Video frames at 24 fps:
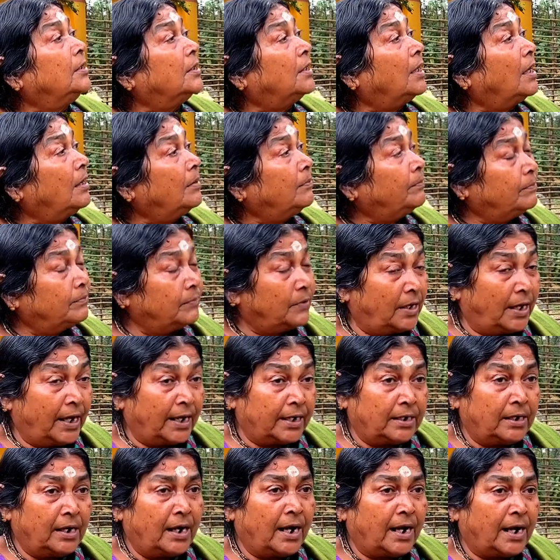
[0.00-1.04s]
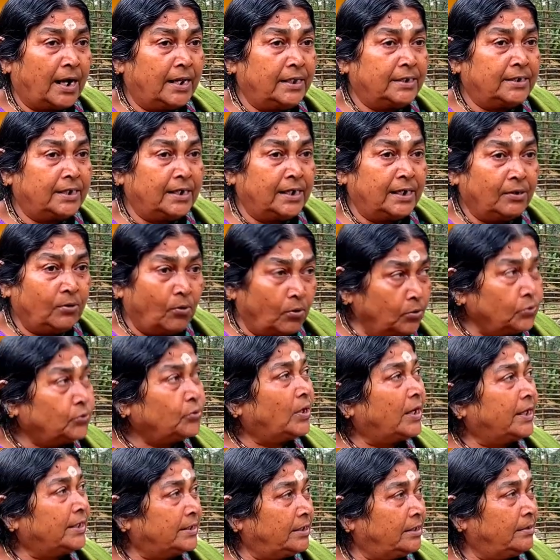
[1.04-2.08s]
তা একটা রাখাল ছিল গরু
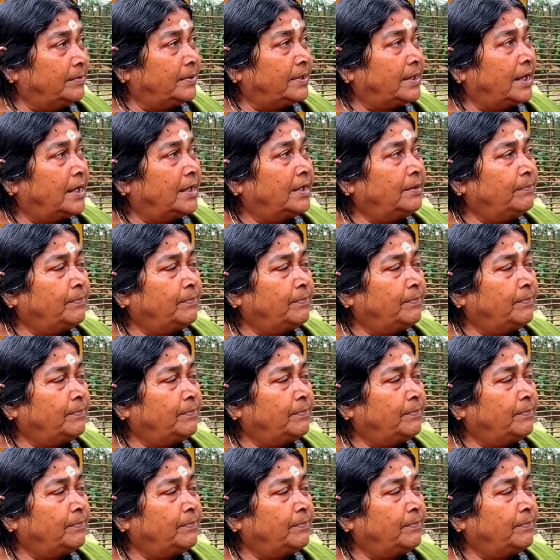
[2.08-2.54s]
চড়াইছিল ওটা